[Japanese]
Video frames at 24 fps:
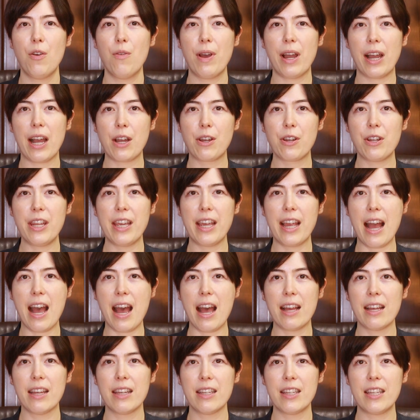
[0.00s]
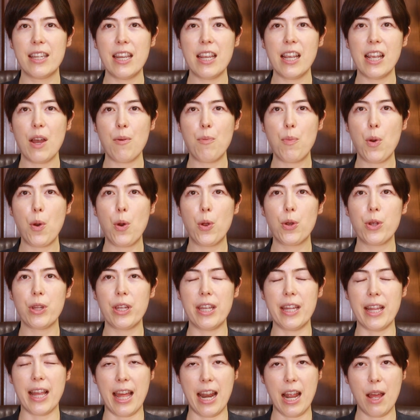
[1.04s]
我が国がシンガポール
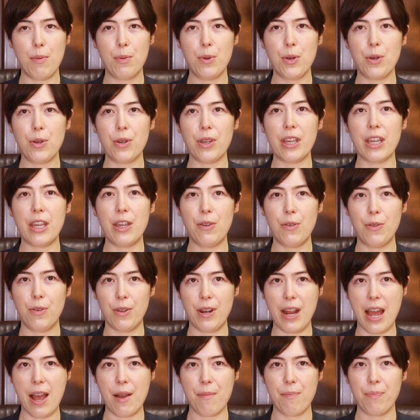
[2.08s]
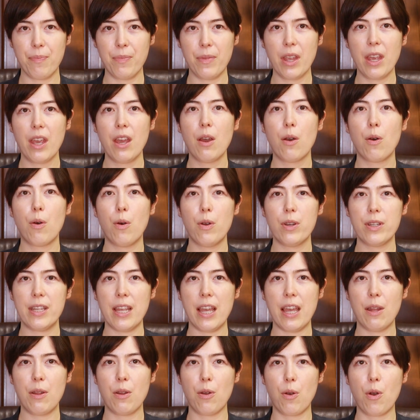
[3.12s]
に並ぶインフラ法
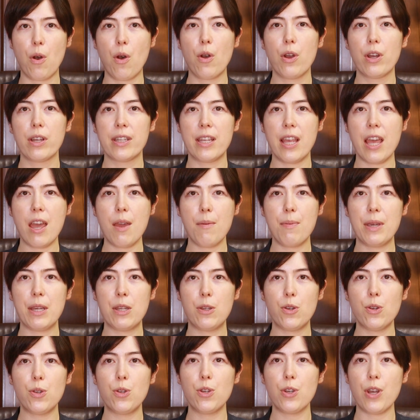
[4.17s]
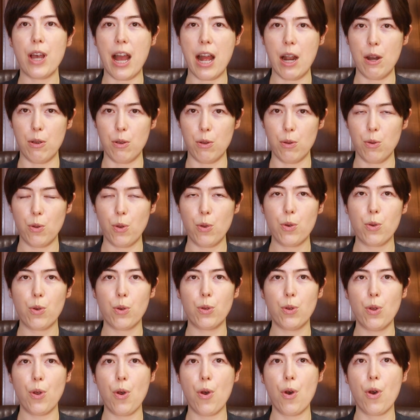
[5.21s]
制度を整備しつつあるという
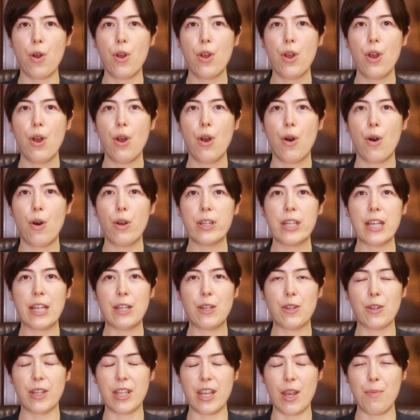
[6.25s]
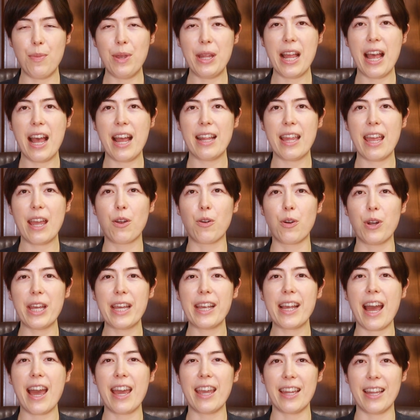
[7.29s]
ことを本日のセミナーでご
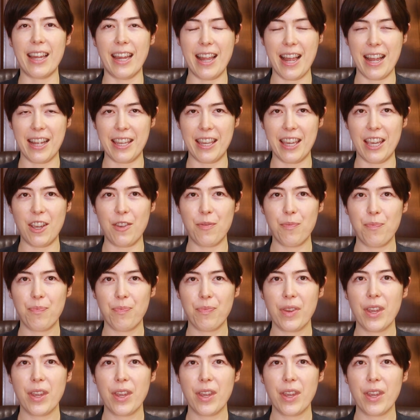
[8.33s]
理解いただき